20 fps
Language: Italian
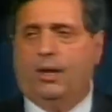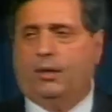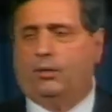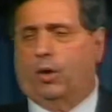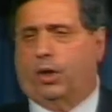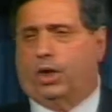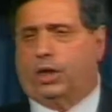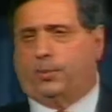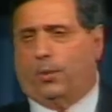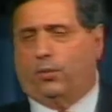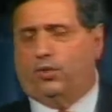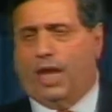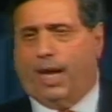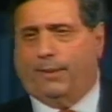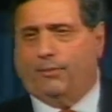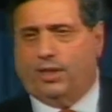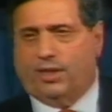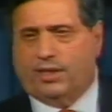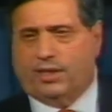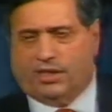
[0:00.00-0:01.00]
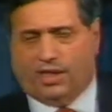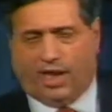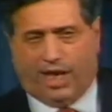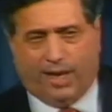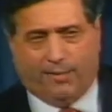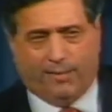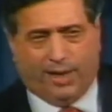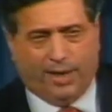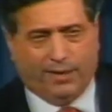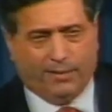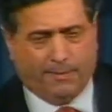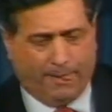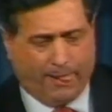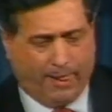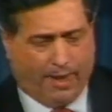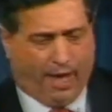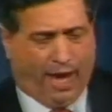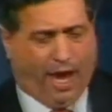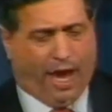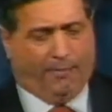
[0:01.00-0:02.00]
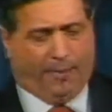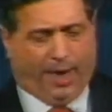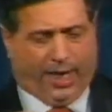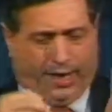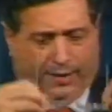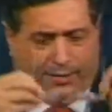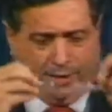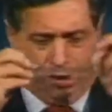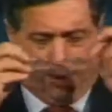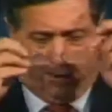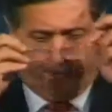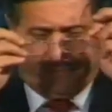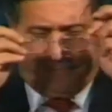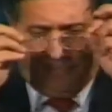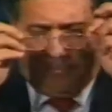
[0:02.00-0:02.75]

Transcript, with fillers: Noi rispondiamo insieme, Amen.